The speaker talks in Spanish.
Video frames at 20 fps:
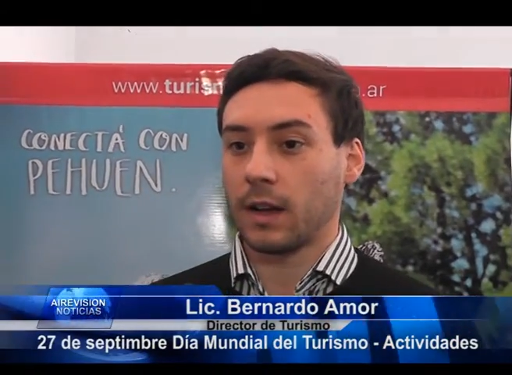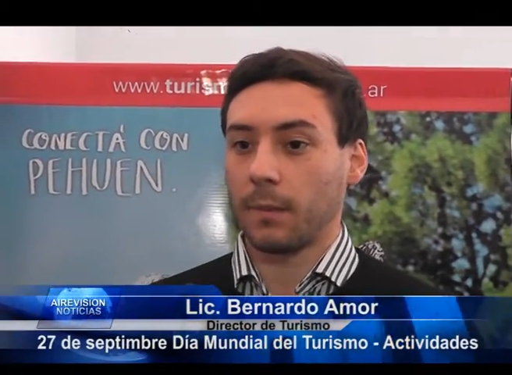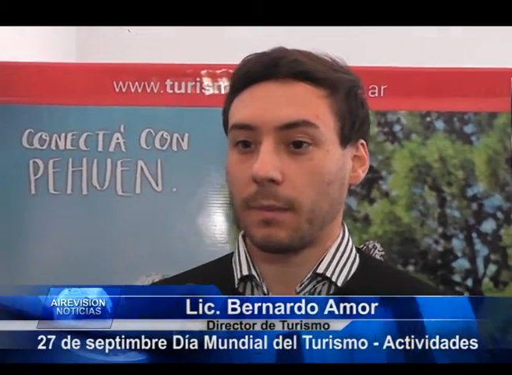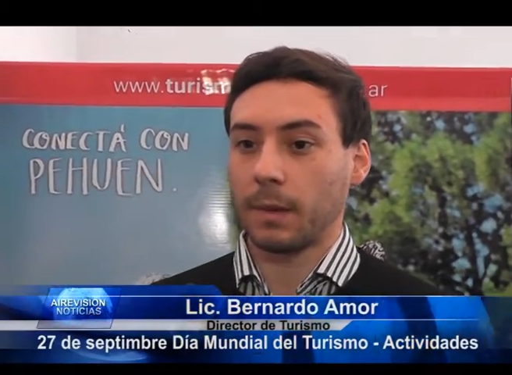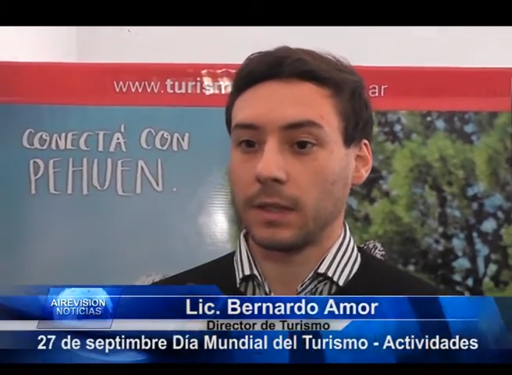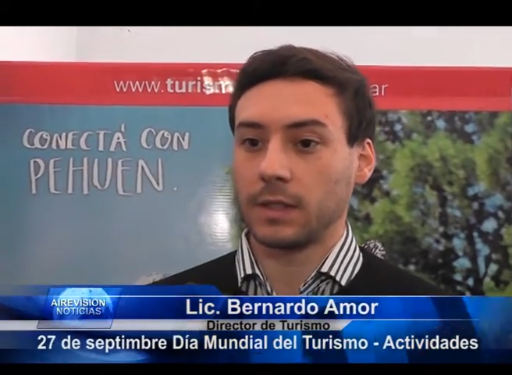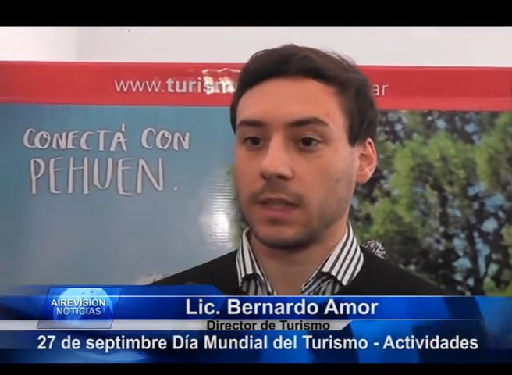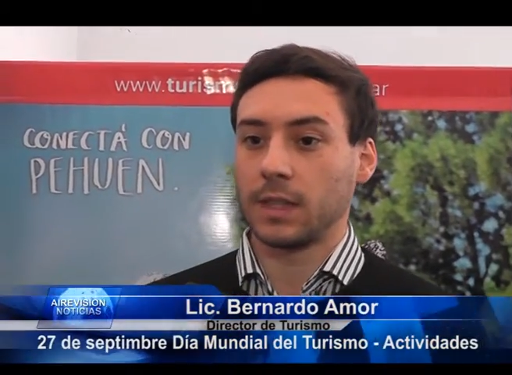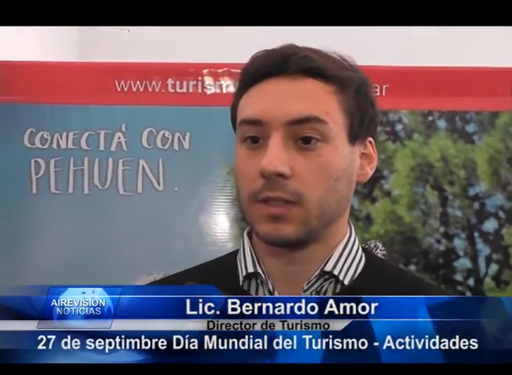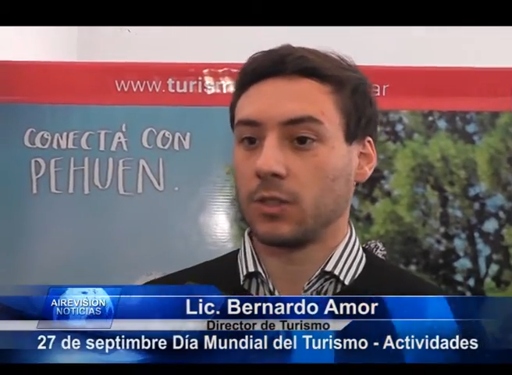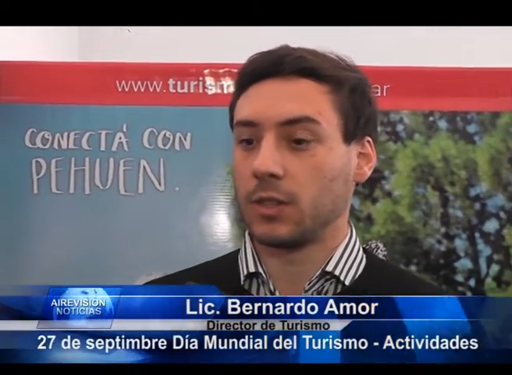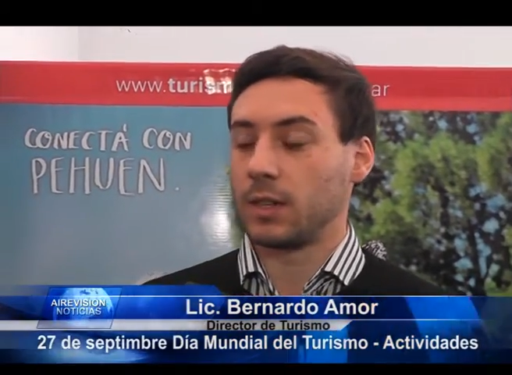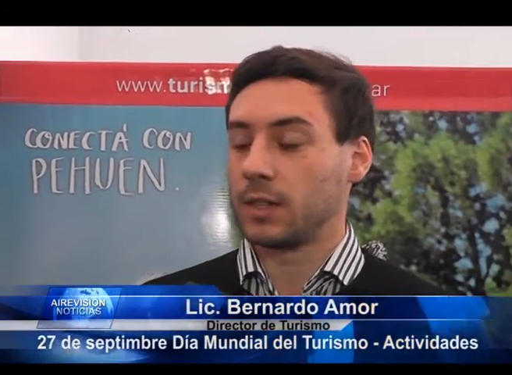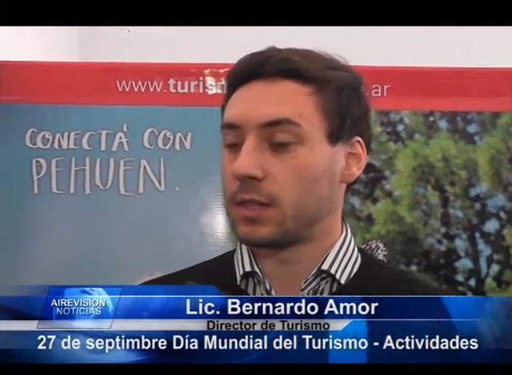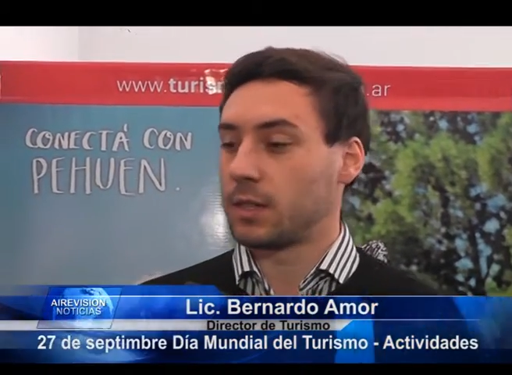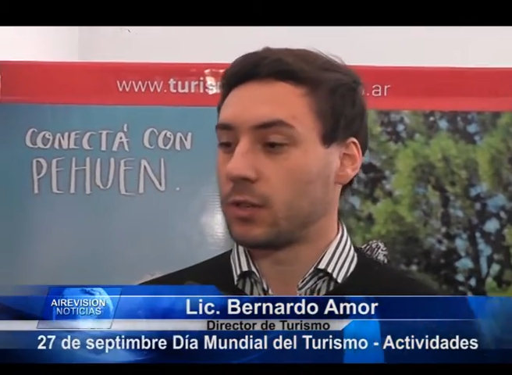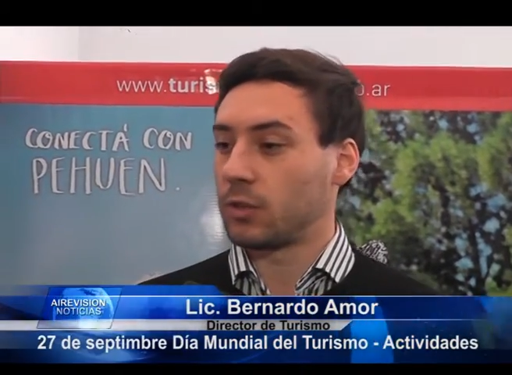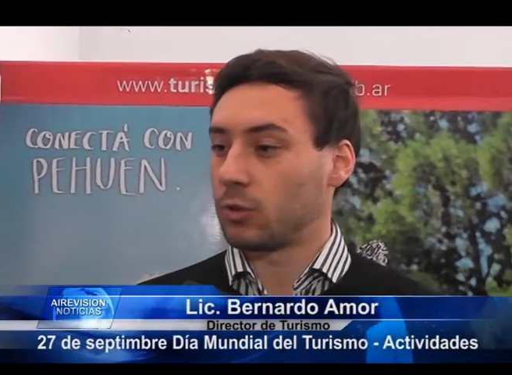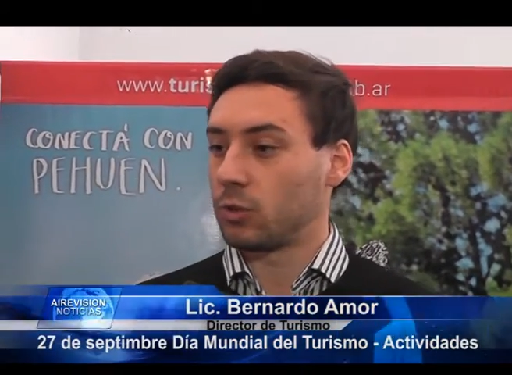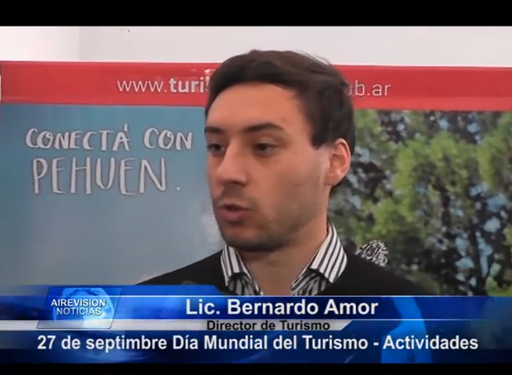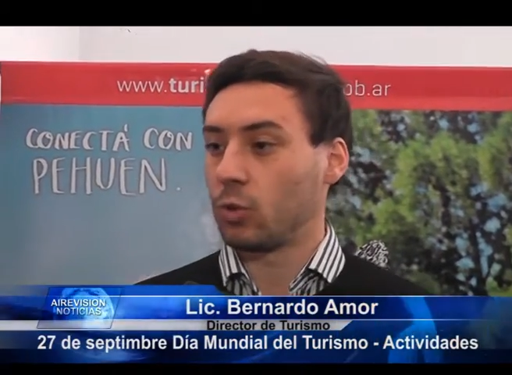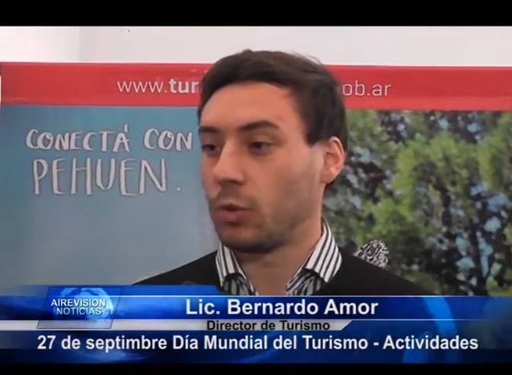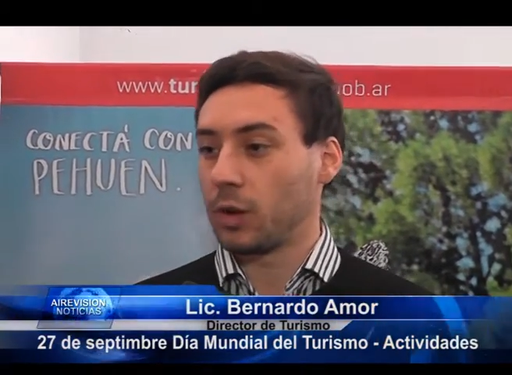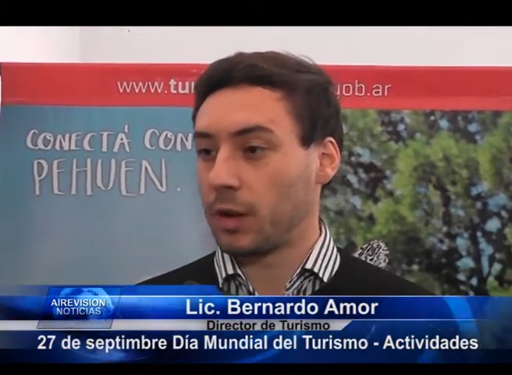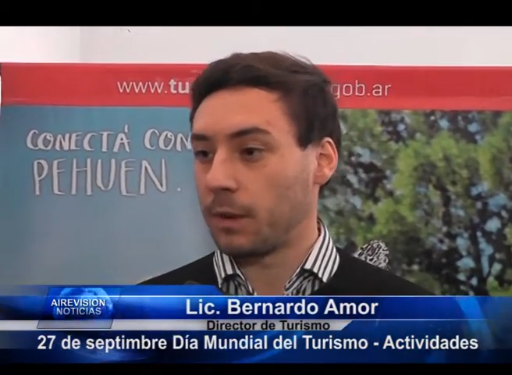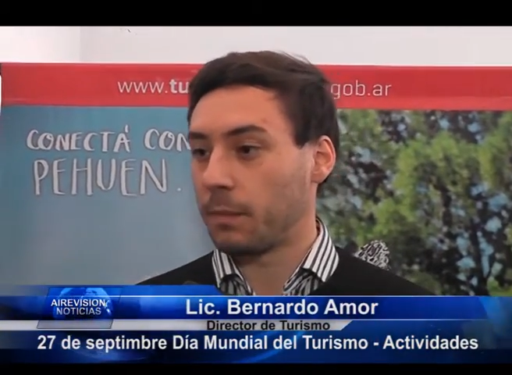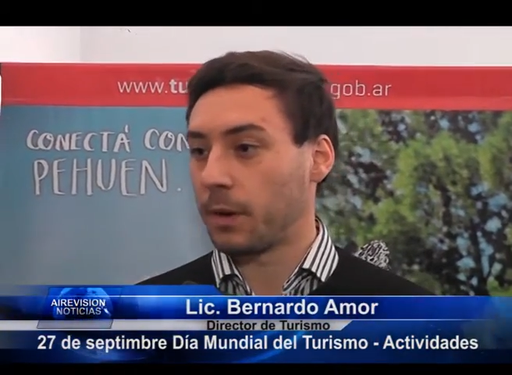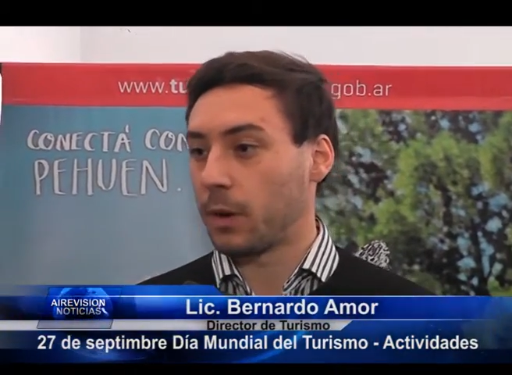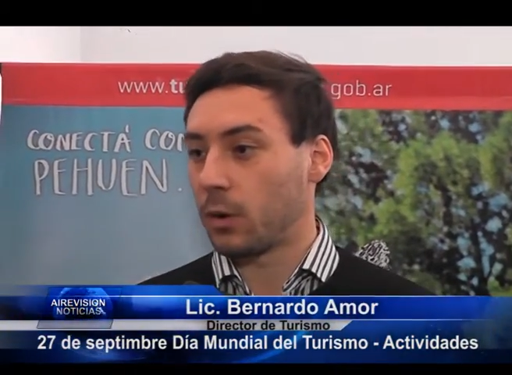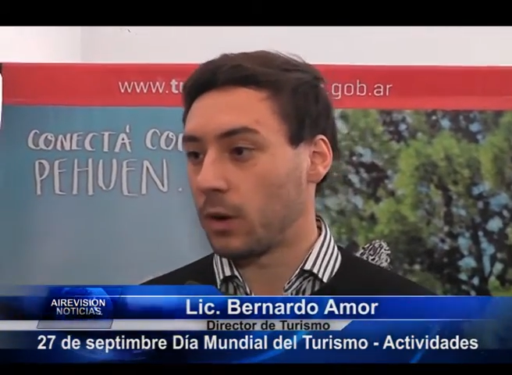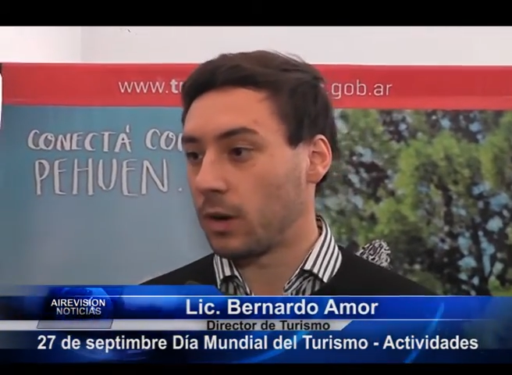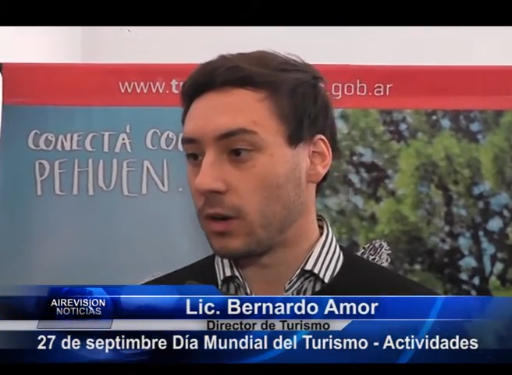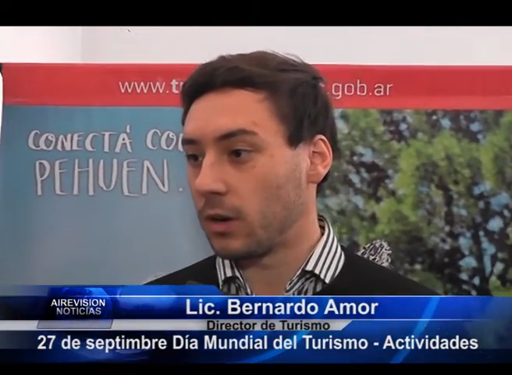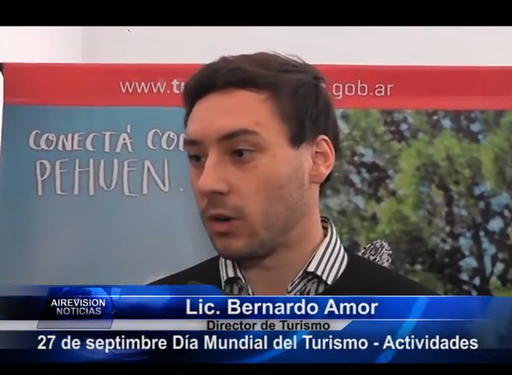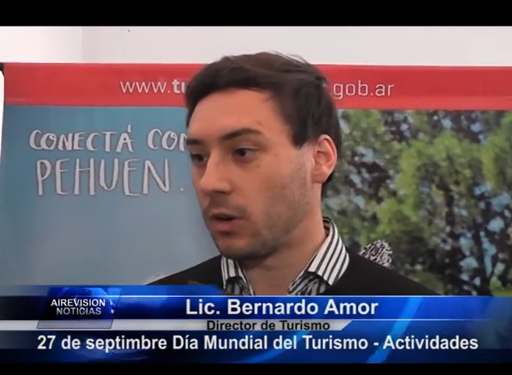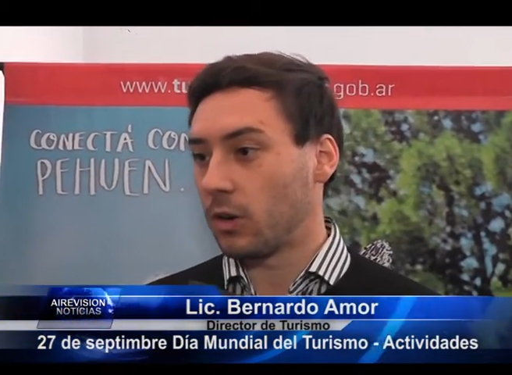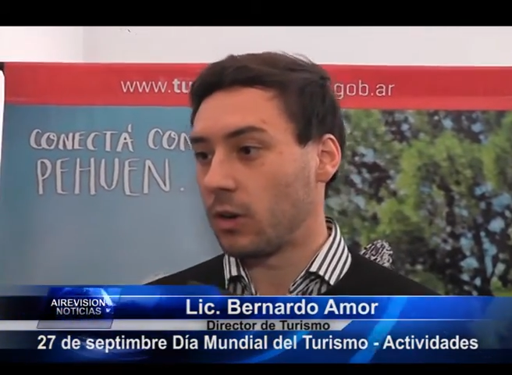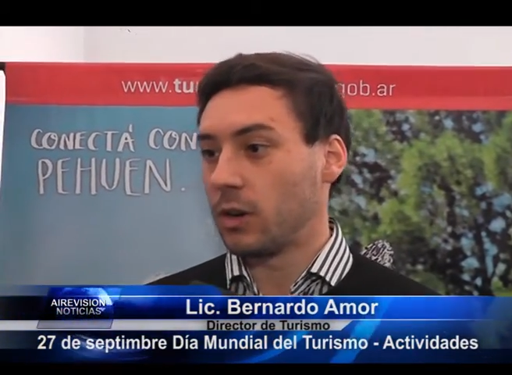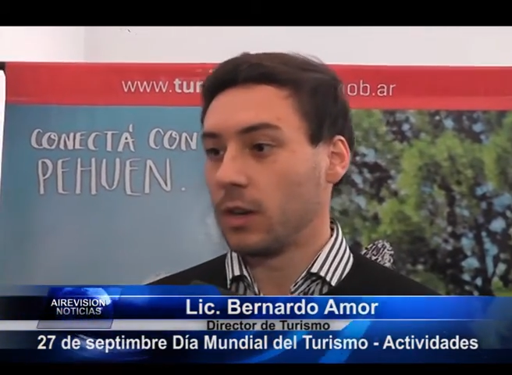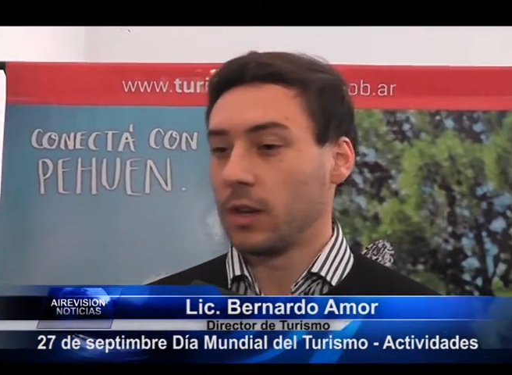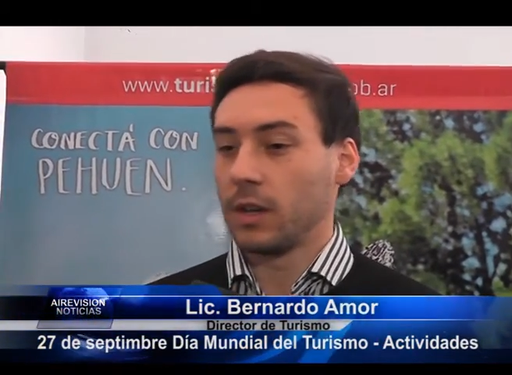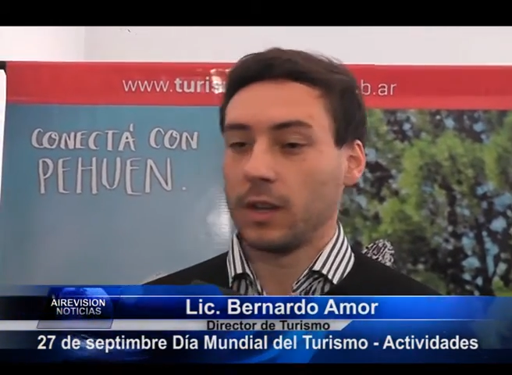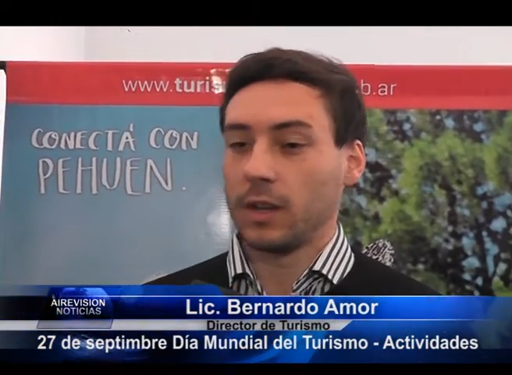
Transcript: capacitaciones en octubre en Pehuenco,